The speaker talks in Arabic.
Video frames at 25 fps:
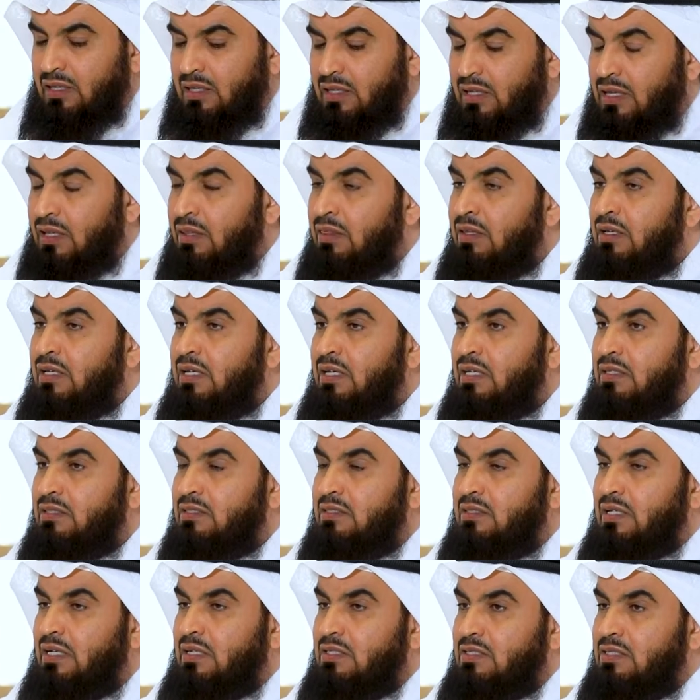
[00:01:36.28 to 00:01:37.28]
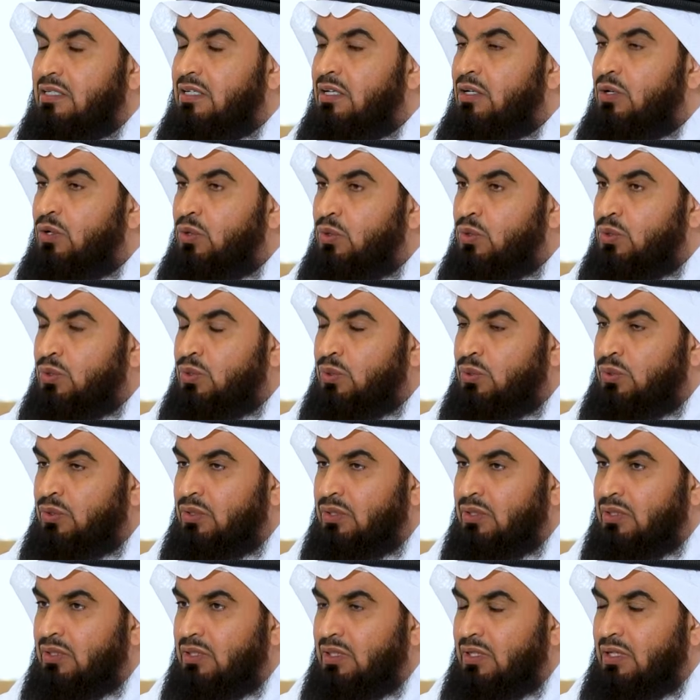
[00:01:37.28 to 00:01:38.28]
قضية تحصيل
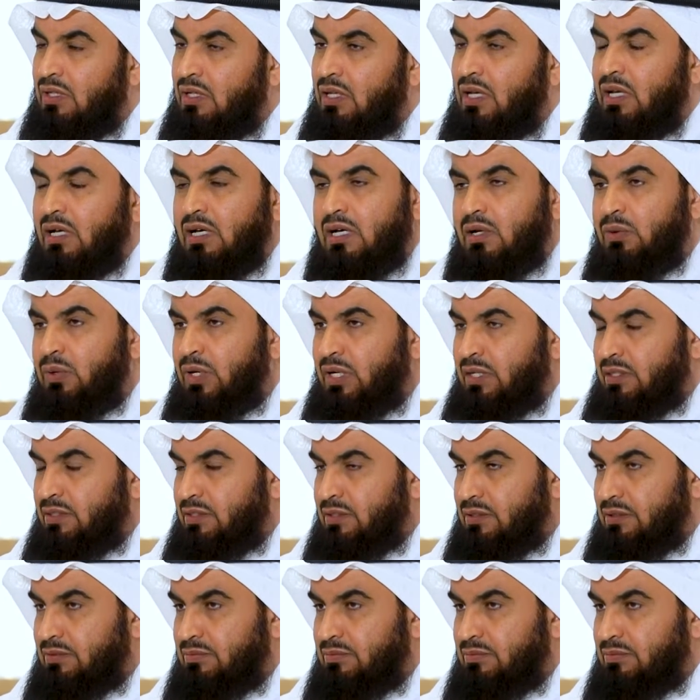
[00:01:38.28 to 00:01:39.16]
الأجور لها قواعد